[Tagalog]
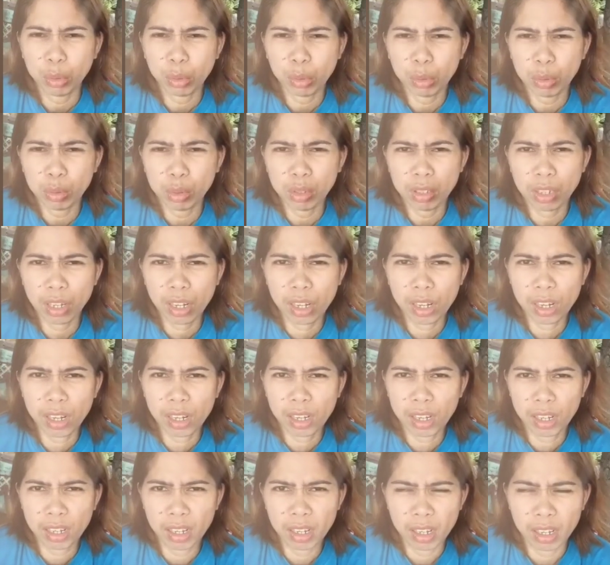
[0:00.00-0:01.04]
Tungkol sa
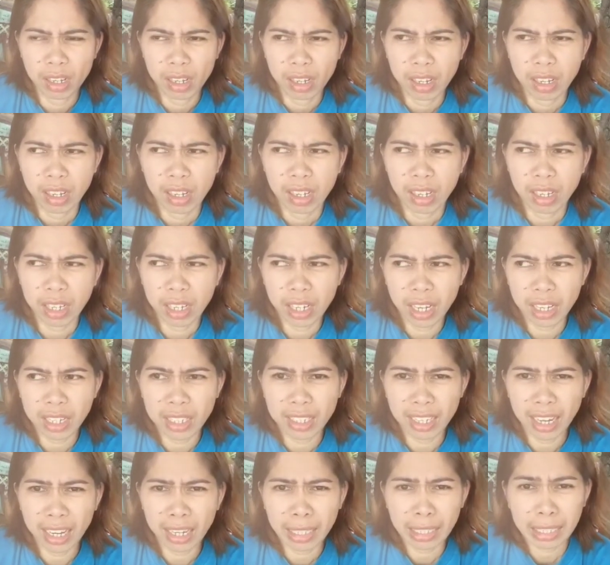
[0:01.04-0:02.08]
nangyari
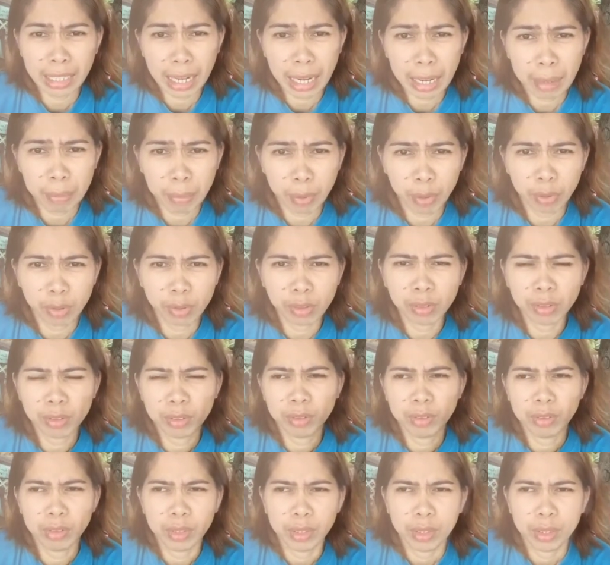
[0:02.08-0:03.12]
sa akin kahapon.
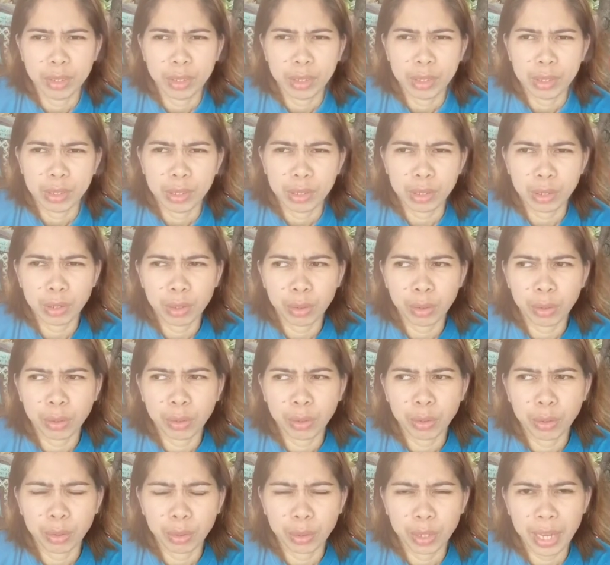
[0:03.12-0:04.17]
So,
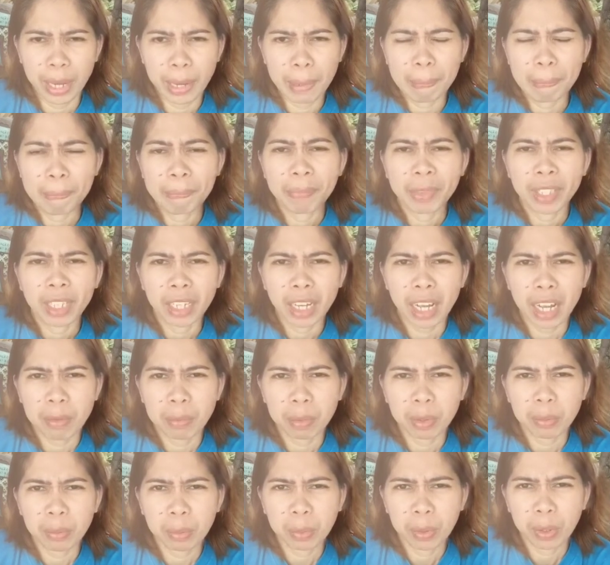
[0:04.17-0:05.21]
yeah.
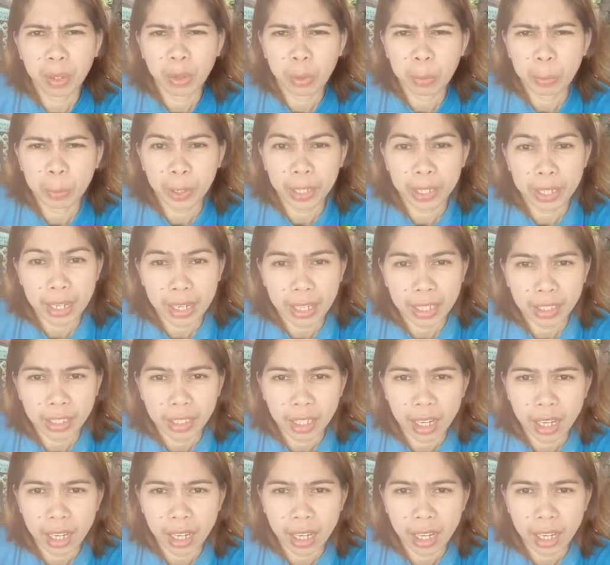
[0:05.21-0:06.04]
Kahapon po ako po igaling